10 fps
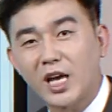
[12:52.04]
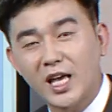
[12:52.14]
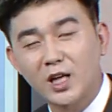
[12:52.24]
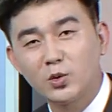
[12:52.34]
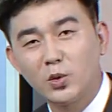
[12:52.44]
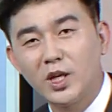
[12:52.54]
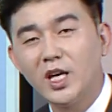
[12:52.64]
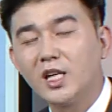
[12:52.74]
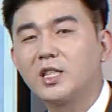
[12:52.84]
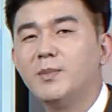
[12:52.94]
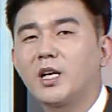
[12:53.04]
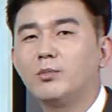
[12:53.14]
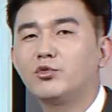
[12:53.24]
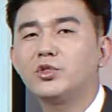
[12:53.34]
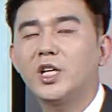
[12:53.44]
자양동이
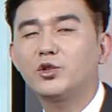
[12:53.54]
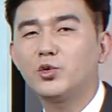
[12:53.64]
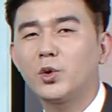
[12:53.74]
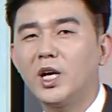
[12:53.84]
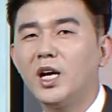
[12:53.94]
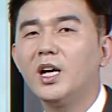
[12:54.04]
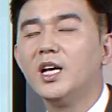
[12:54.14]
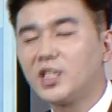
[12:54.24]
그만큼 투자의 수요가